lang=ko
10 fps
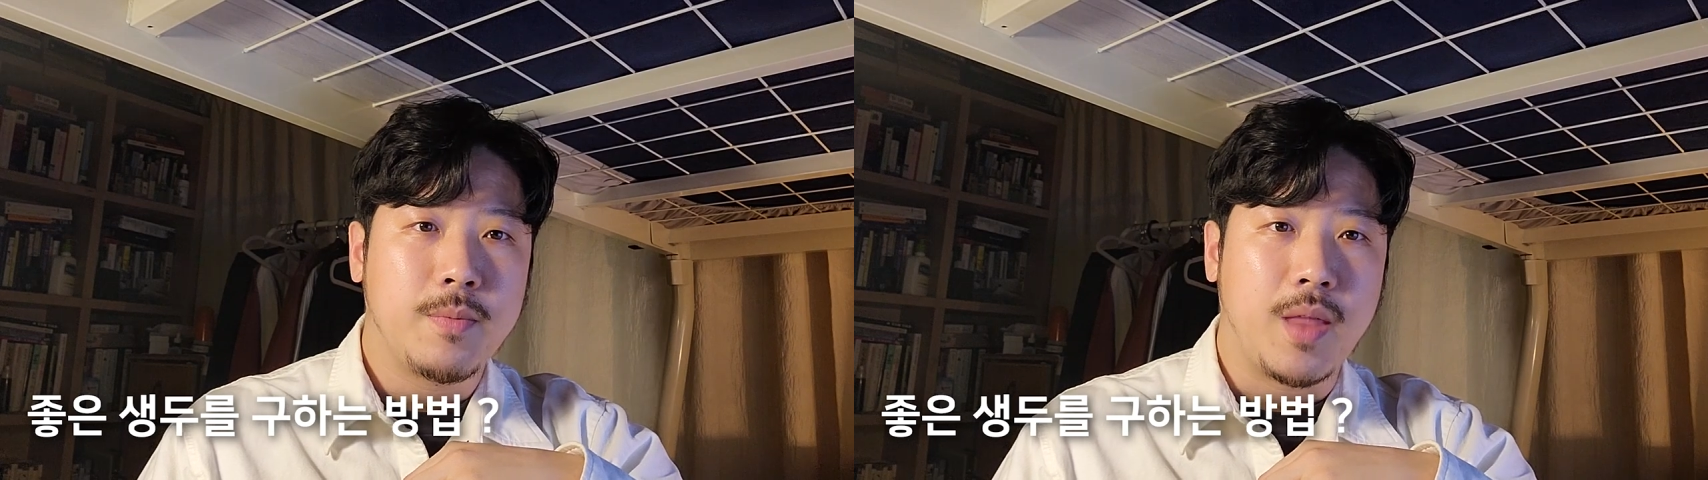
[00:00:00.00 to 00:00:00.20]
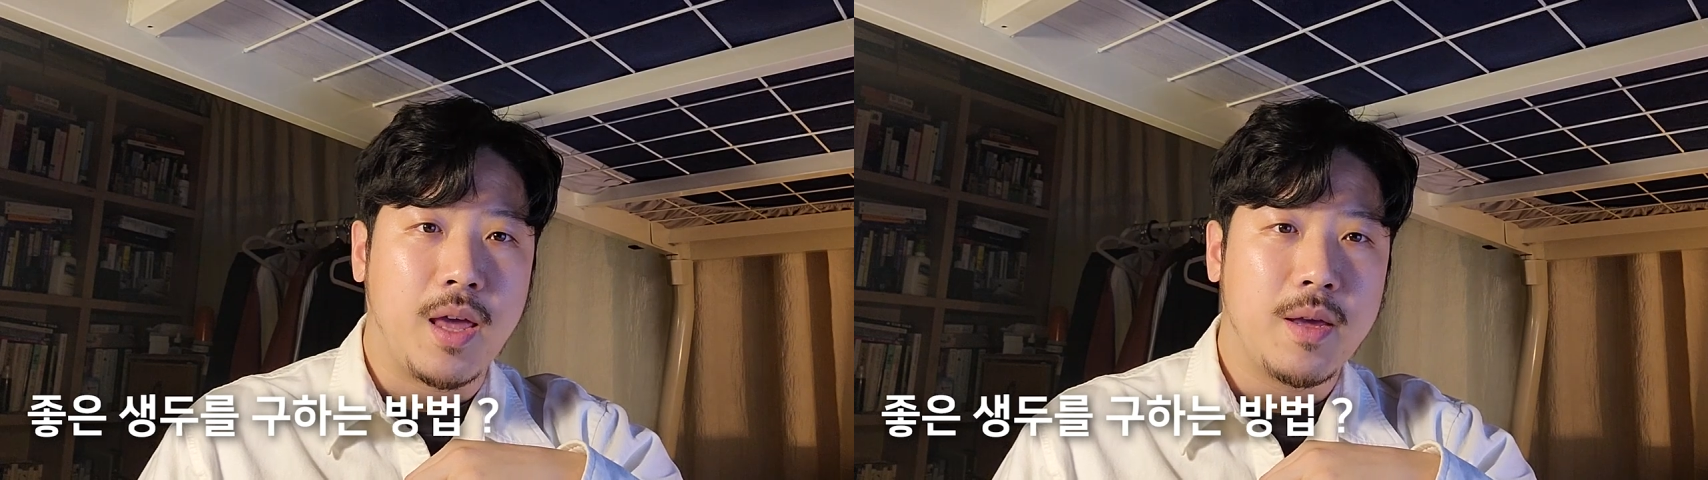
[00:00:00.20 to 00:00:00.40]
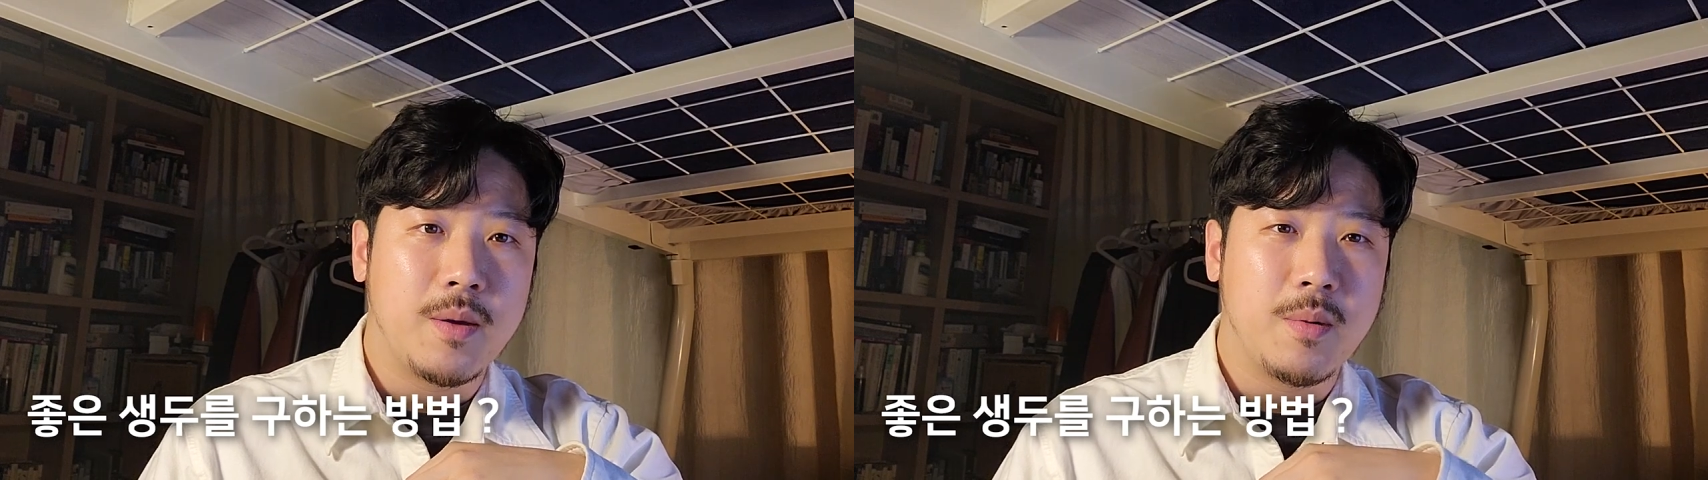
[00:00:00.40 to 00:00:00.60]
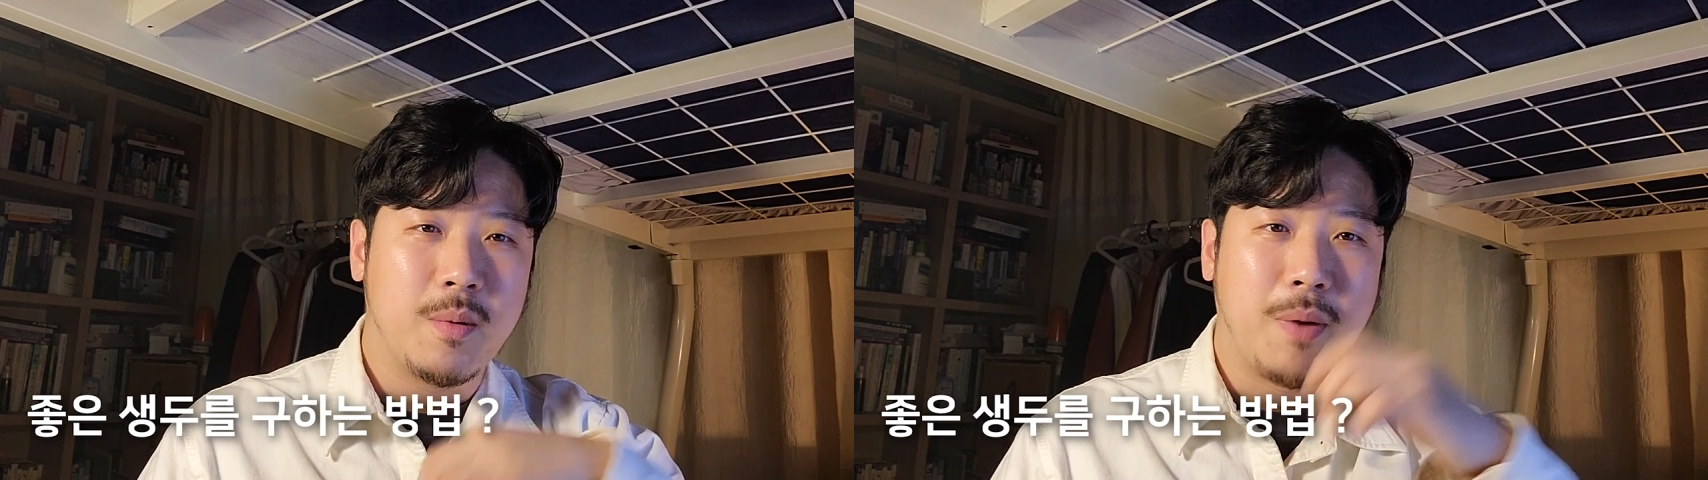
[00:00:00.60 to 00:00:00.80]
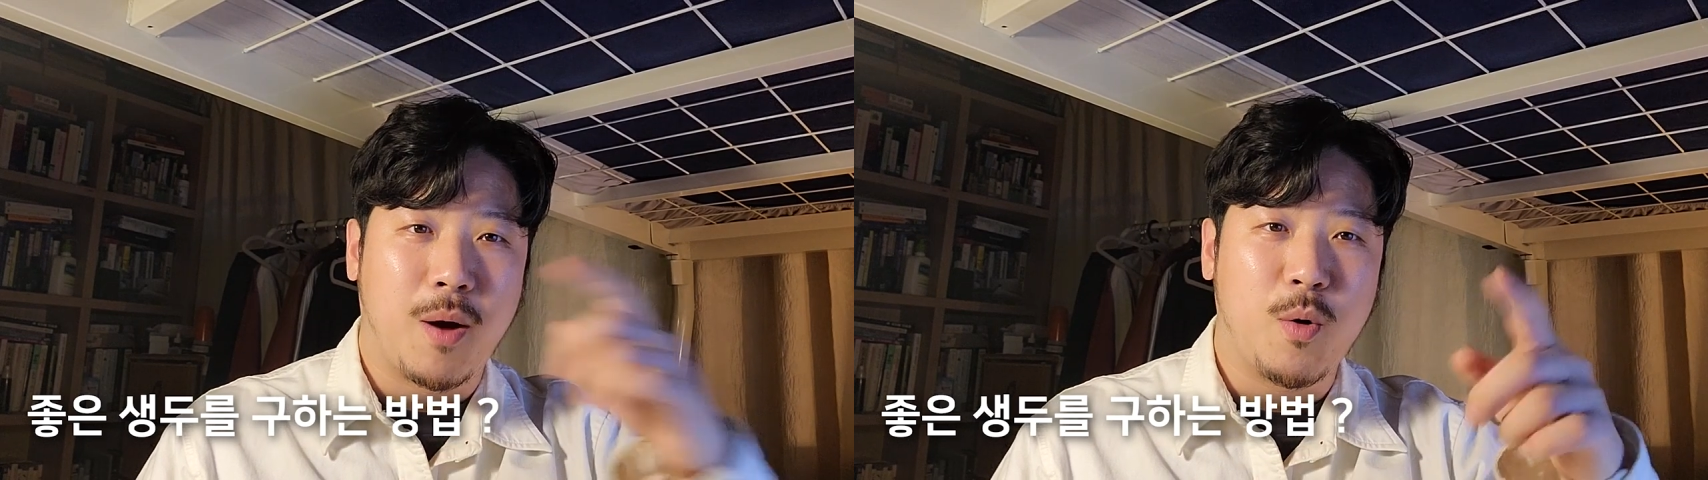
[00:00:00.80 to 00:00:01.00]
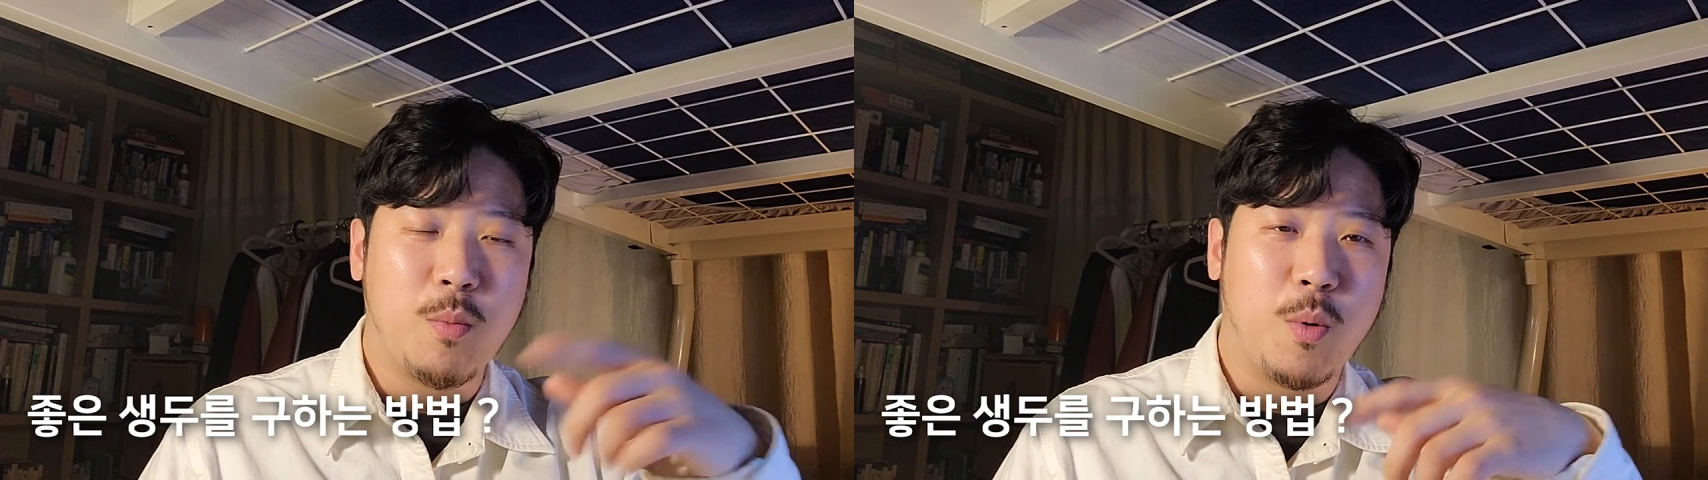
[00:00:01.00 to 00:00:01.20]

네, 바로